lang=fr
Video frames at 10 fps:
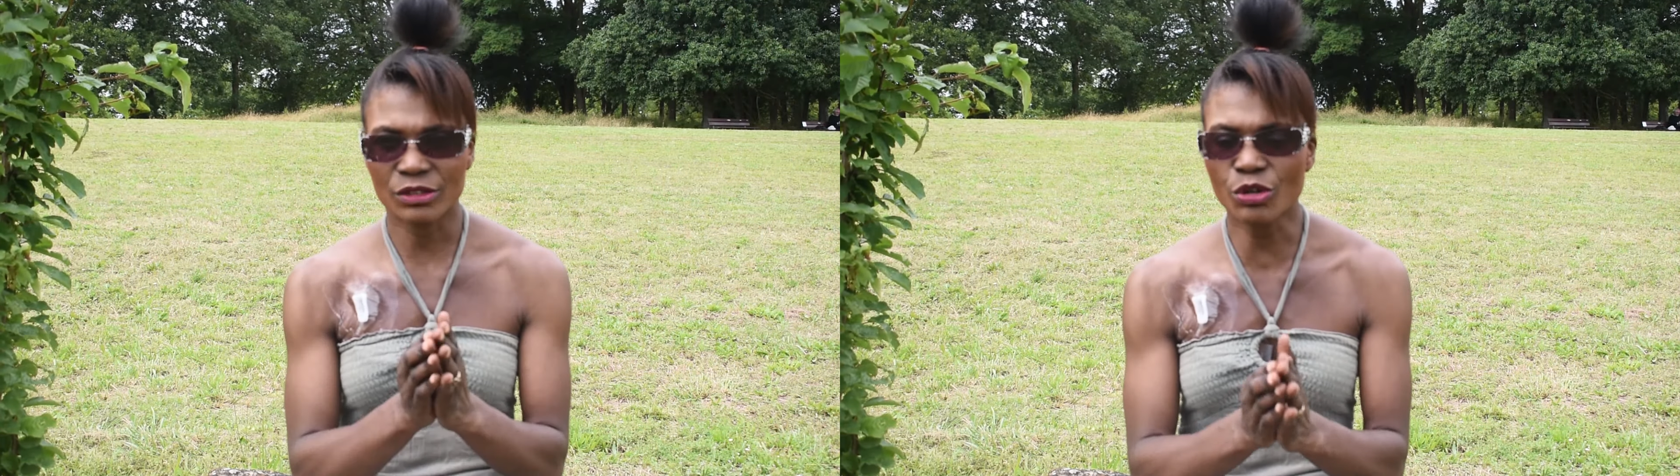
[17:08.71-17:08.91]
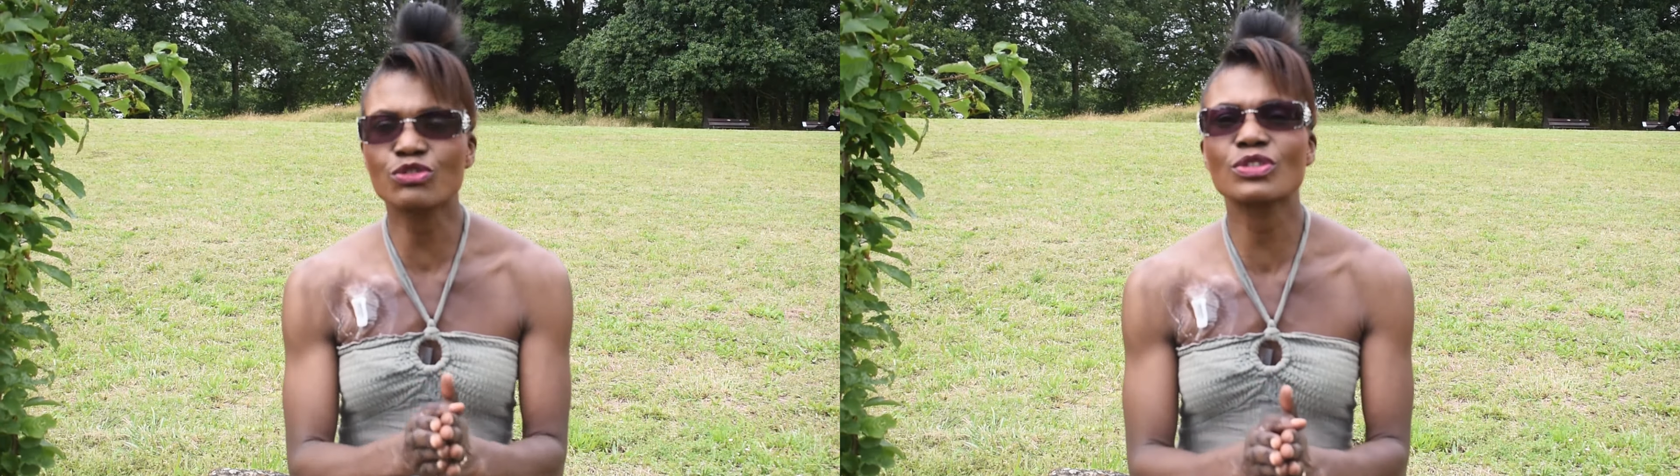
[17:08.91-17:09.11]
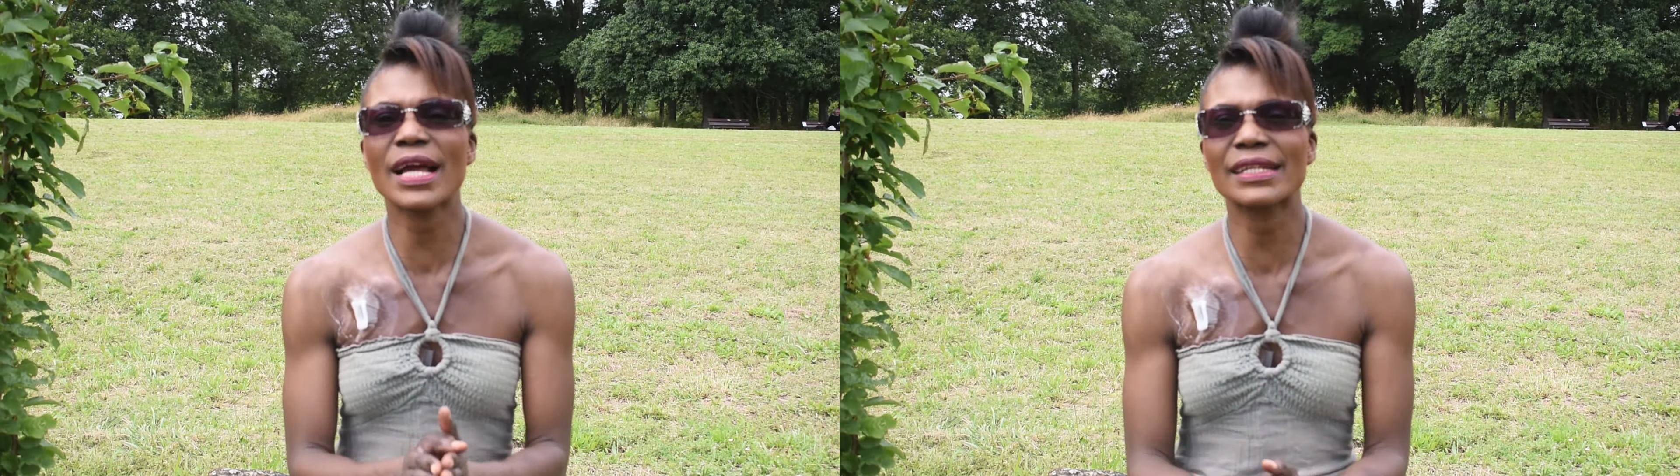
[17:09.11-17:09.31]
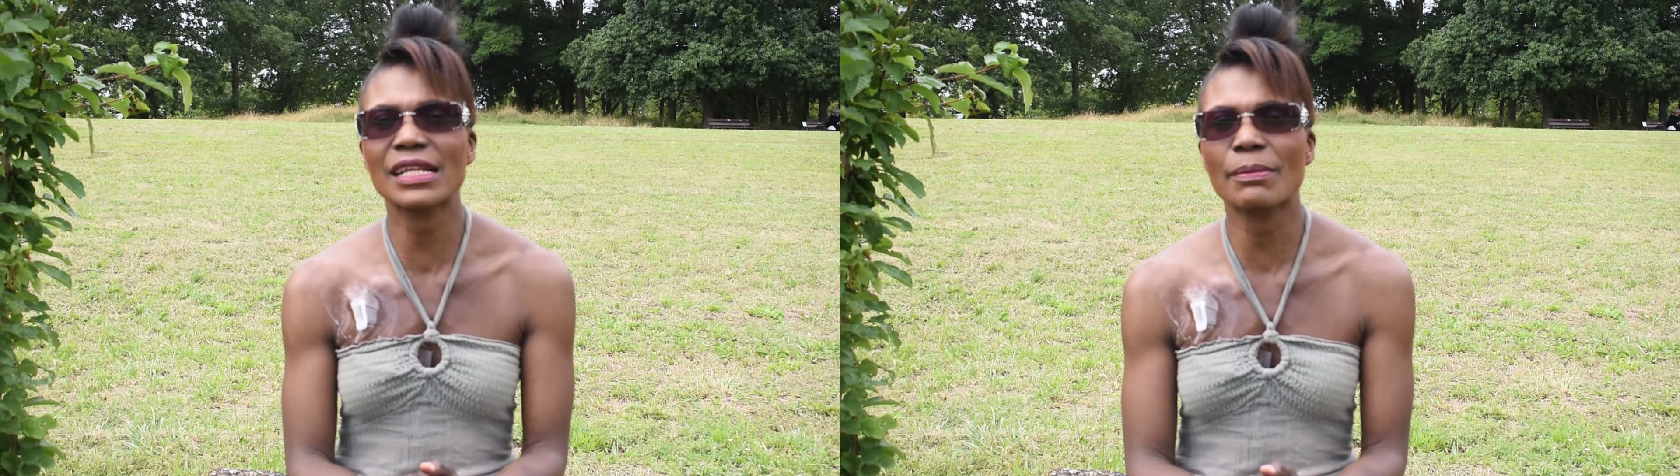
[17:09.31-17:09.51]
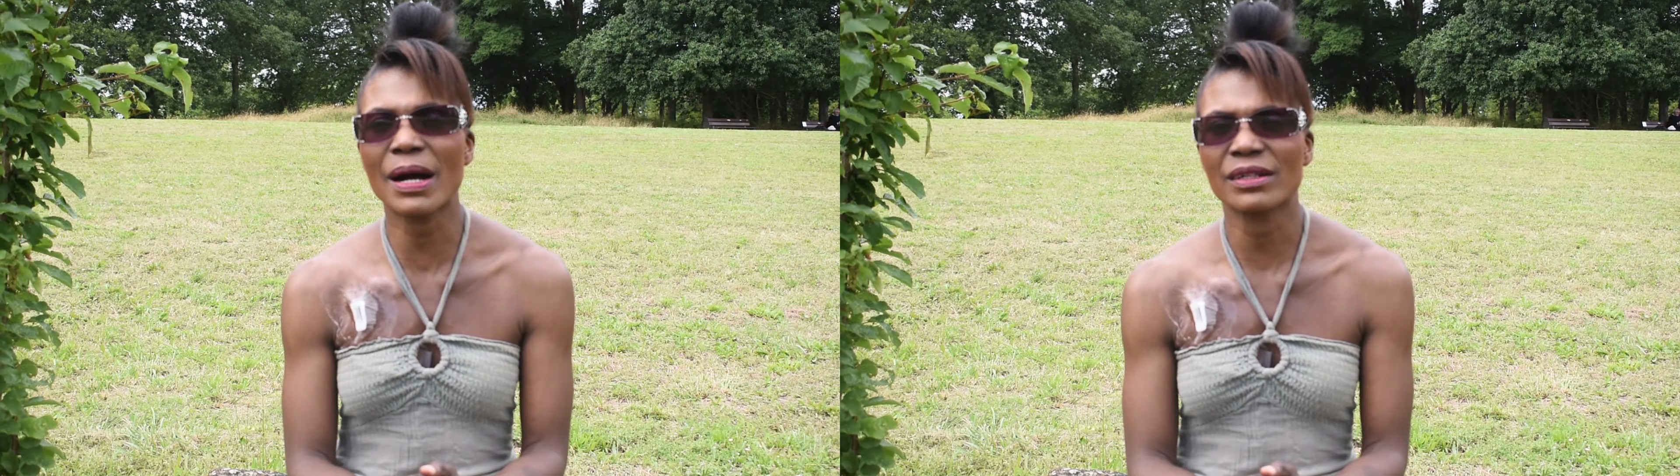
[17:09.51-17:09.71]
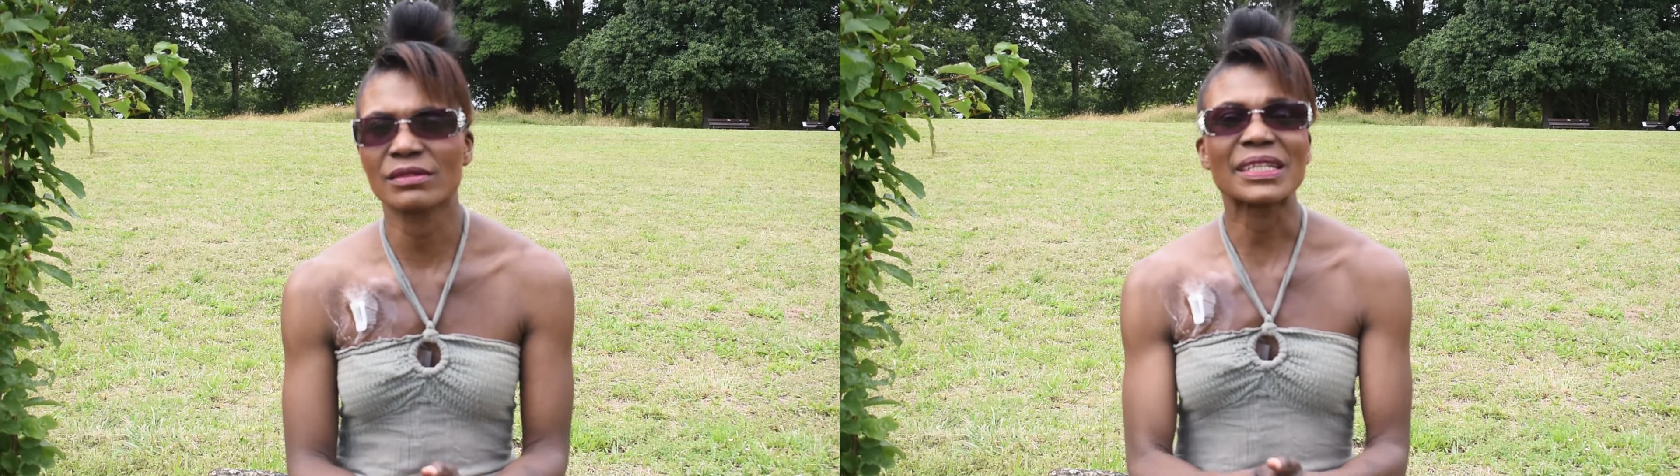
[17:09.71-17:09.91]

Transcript: continuez à aller là-bas.